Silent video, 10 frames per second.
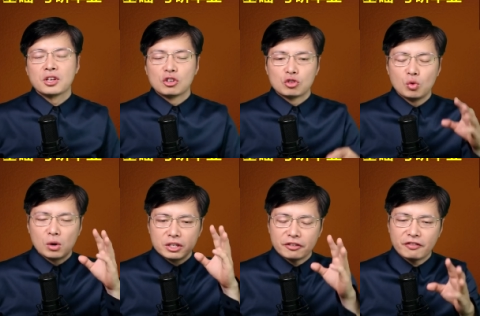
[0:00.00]
如果
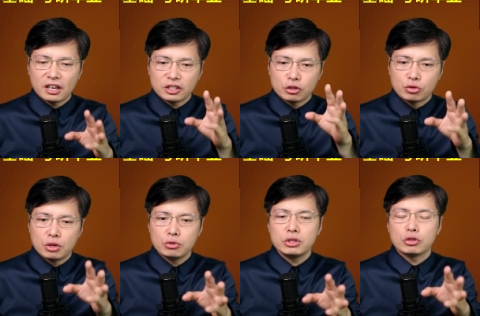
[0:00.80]
你放弃学
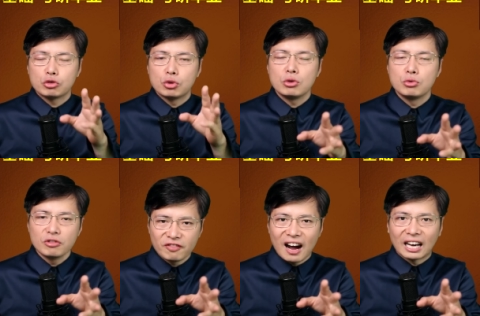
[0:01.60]
语学语
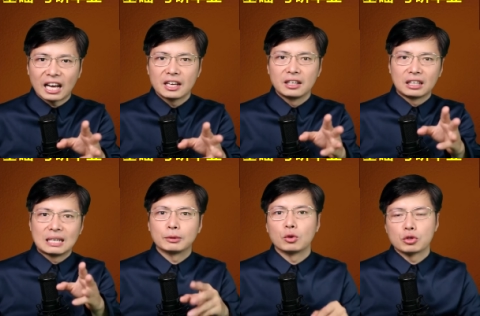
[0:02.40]
法了，那
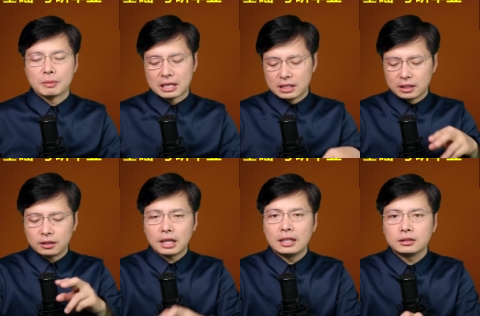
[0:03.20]
么同学们，
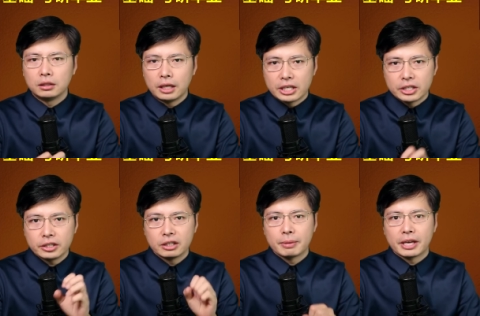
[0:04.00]
单词儿得一个一
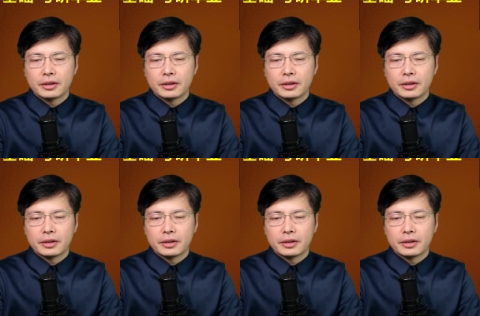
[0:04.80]
个背，